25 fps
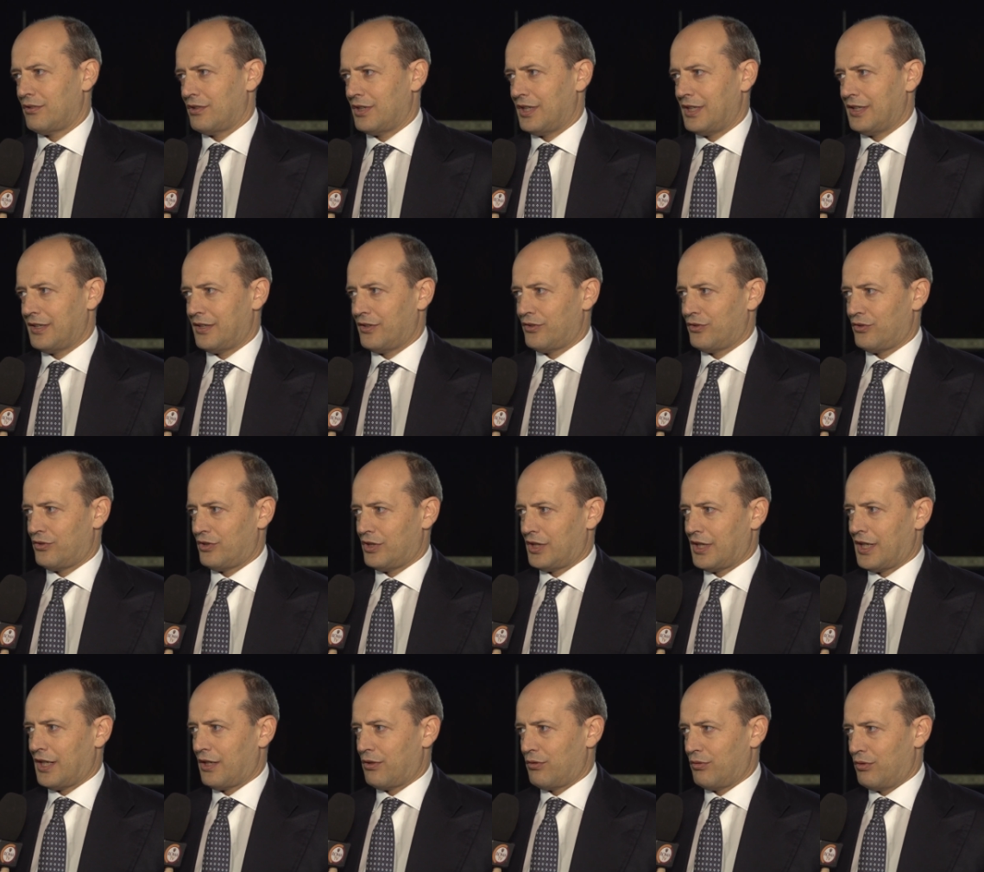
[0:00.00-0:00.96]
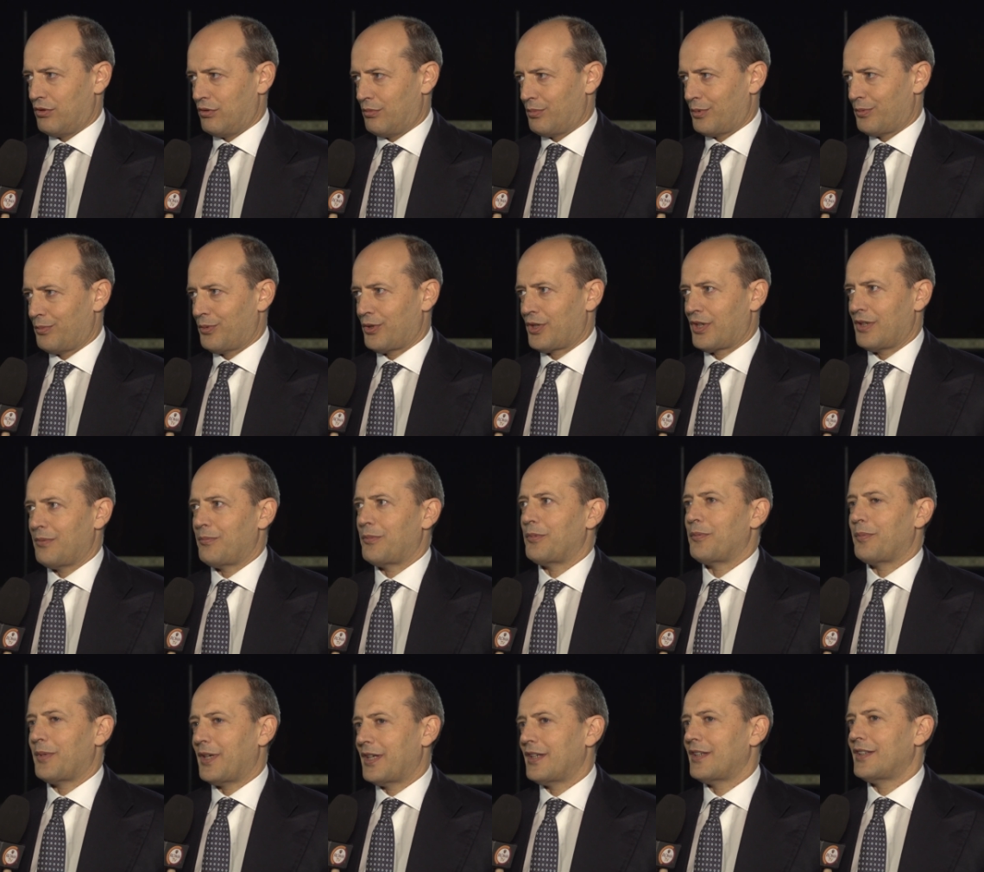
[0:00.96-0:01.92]
con altre società a cui lo
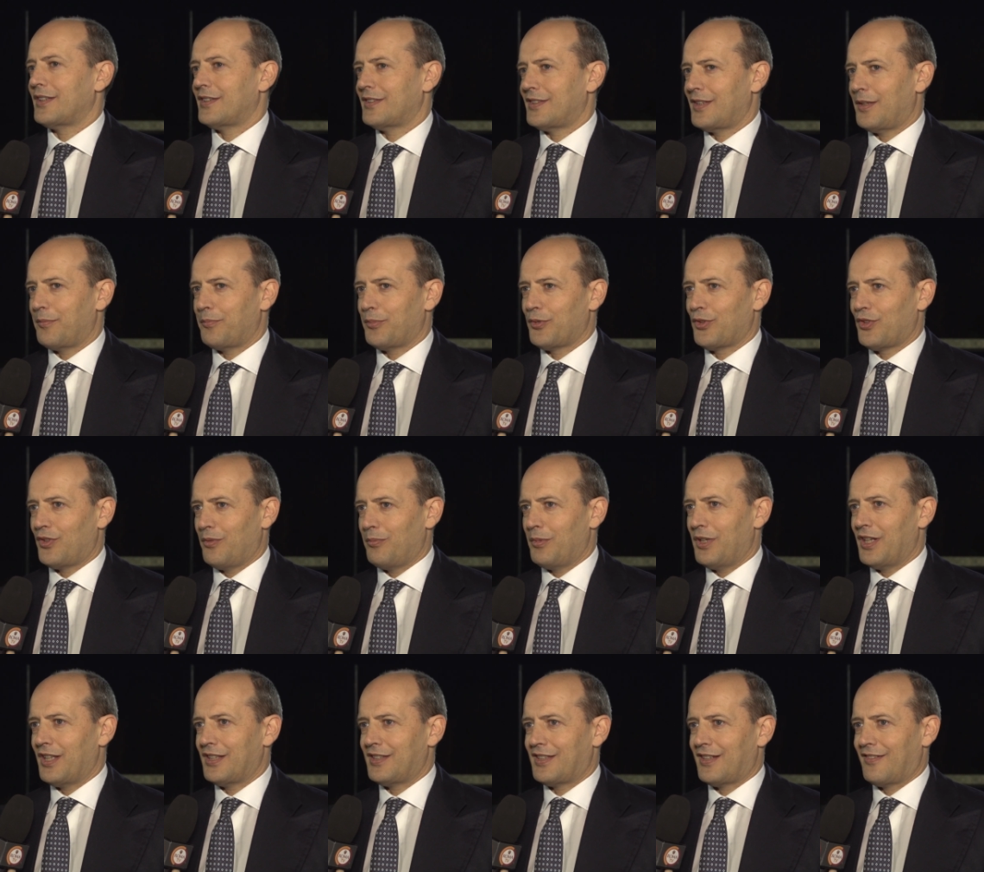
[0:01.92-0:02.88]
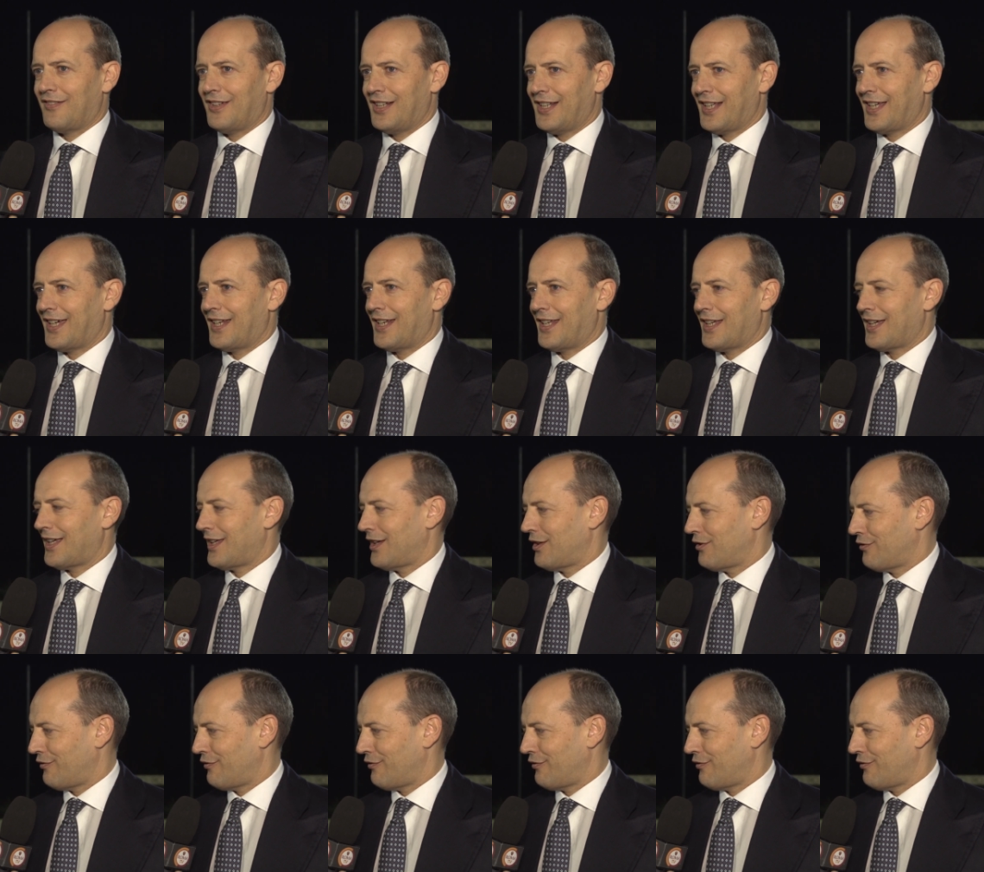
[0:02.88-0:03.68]
proporremo, ma se è possibile travalicare anche i